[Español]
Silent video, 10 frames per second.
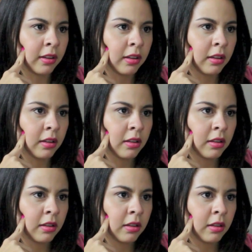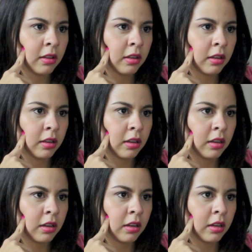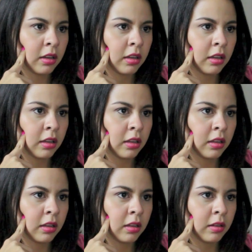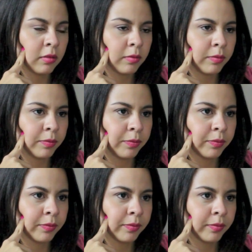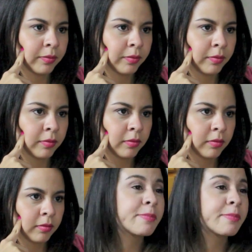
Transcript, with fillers: Pero es que este hombre con esa chamba que tiene ni siquiera te puede comprar una charamusca.